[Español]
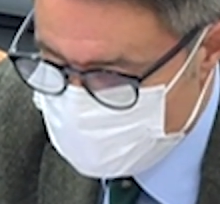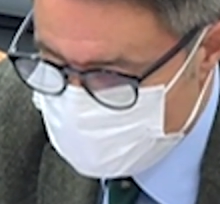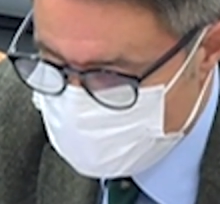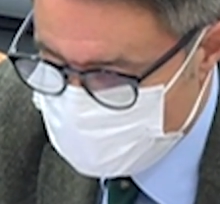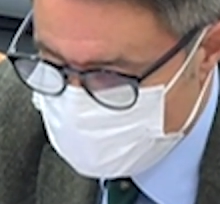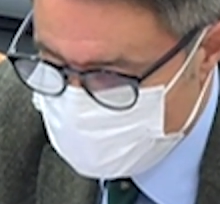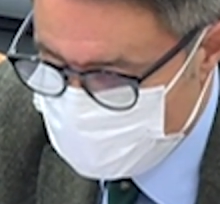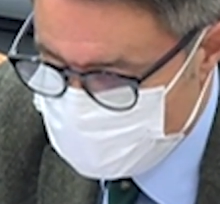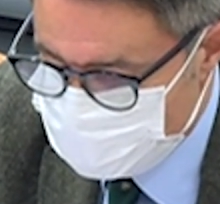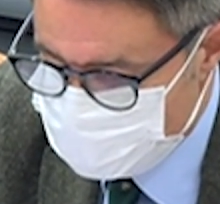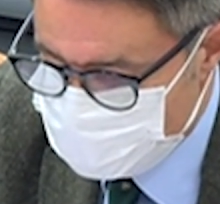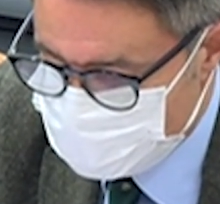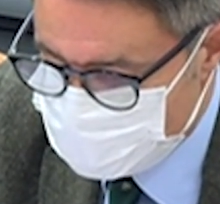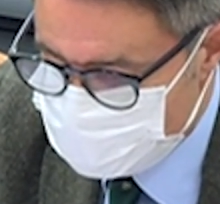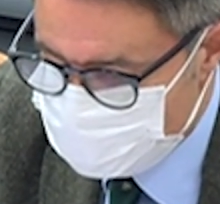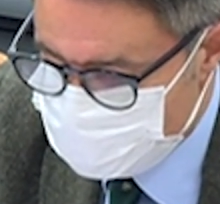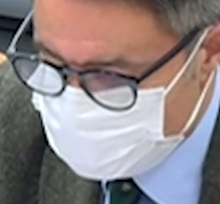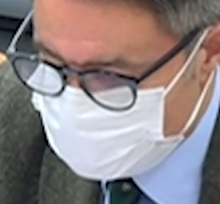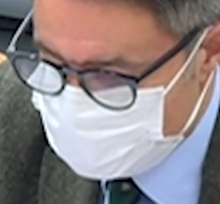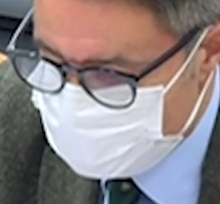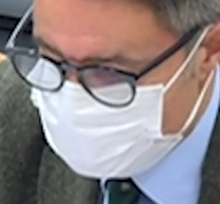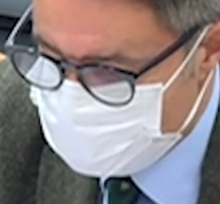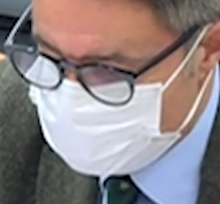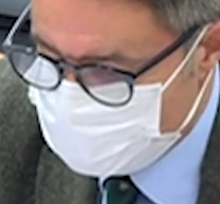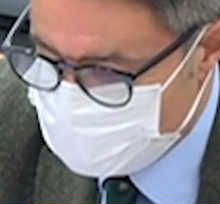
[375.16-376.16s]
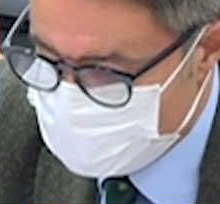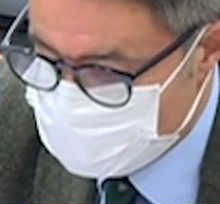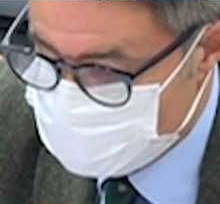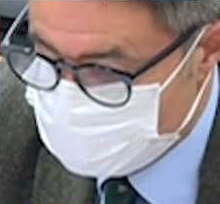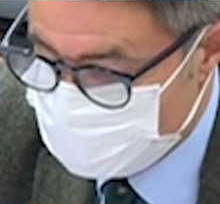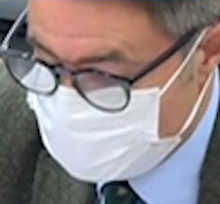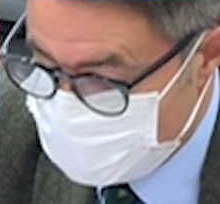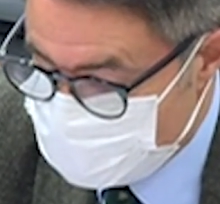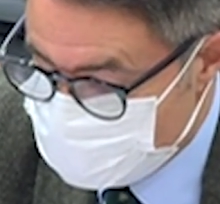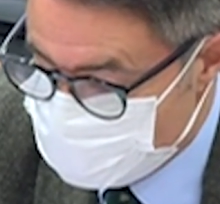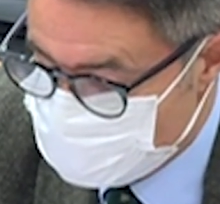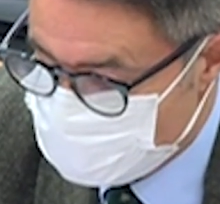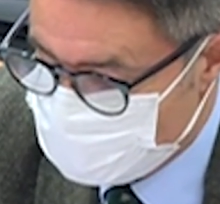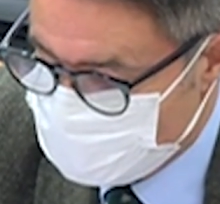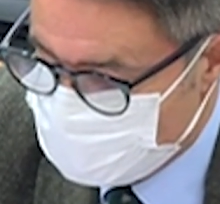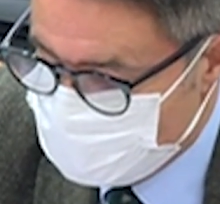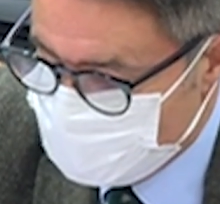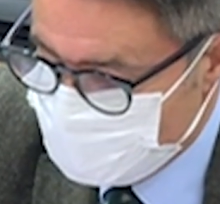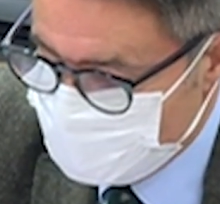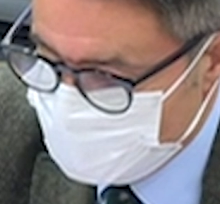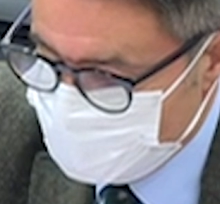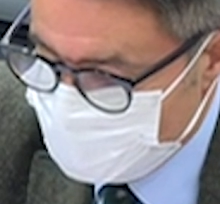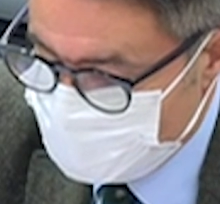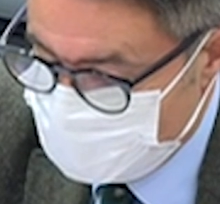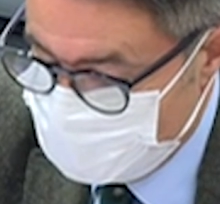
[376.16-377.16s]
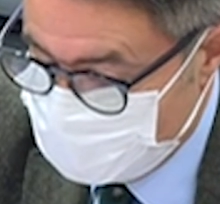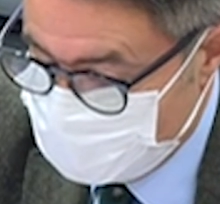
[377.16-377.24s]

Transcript: acuerdo hacía referencia en su anexo